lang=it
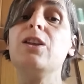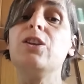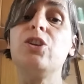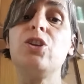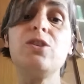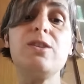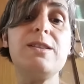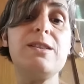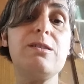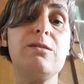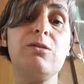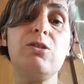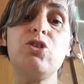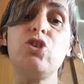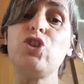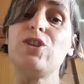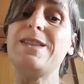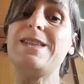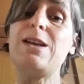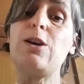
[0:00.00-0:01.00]
Non, non,
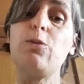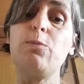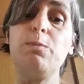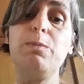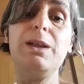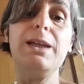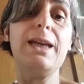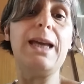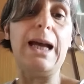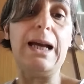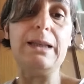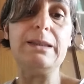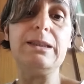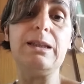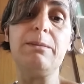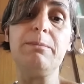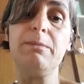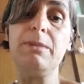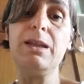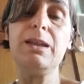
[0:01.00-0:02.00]
si è obbligati
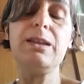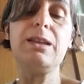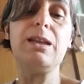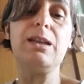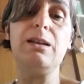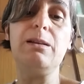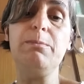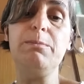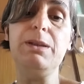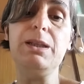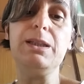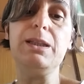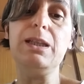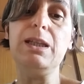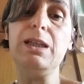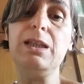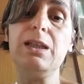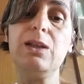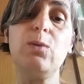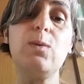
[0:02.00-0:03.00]
a mettere il
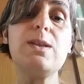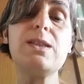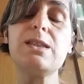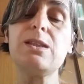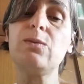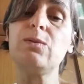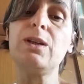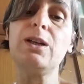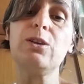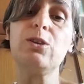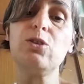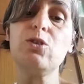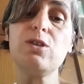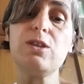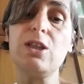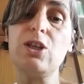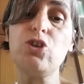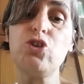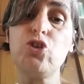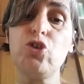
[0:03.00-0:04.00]
bikini, questa è una
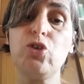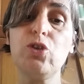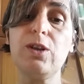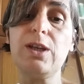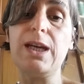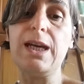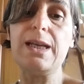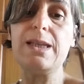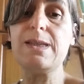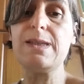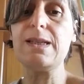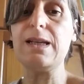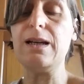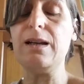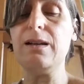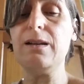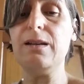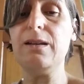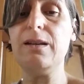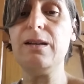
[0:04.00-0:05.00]
grossa
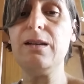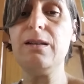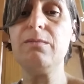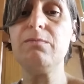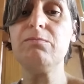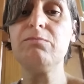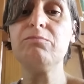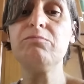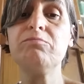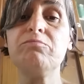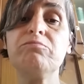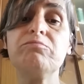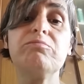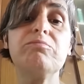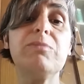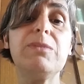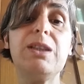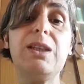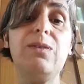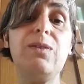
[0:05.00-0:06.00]
sciocchezza. Eh,
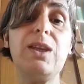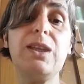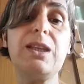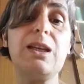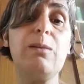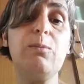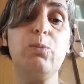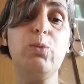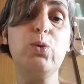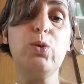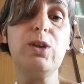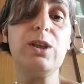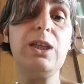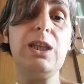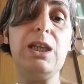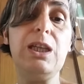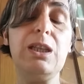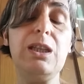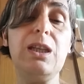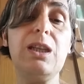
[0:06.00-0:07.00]
chi vieta il
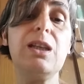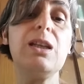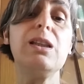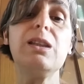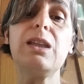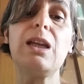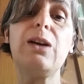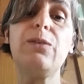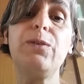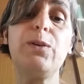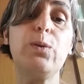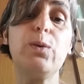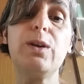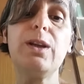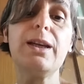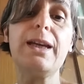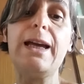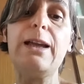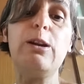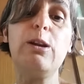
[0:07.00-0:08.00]
burkini in realtà fa un
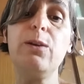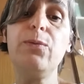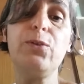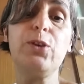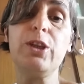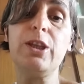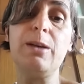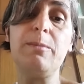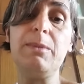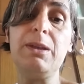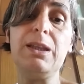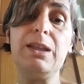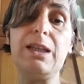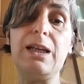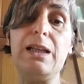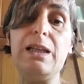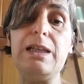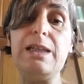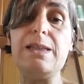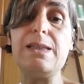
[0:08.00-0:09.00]
regalo ai
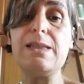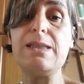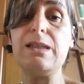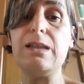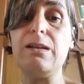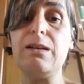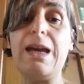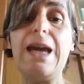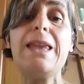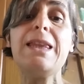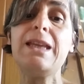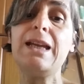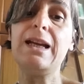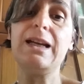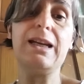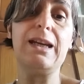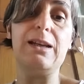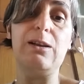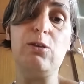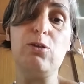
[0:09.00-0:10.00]
fondamentalisti e
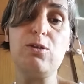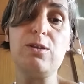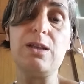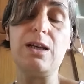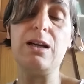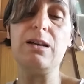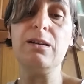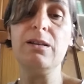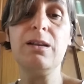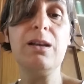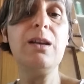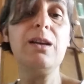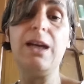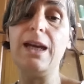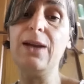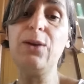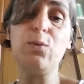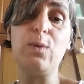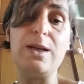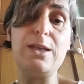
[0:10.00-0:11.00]
neanche lo sa,
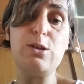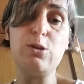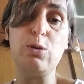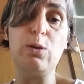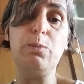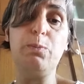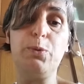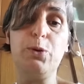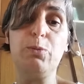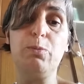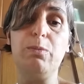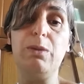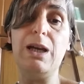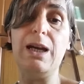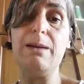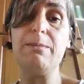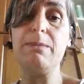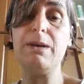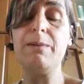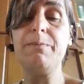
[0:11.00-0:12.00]
è questo il
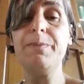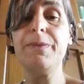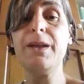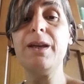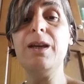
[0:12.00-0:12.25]
problema.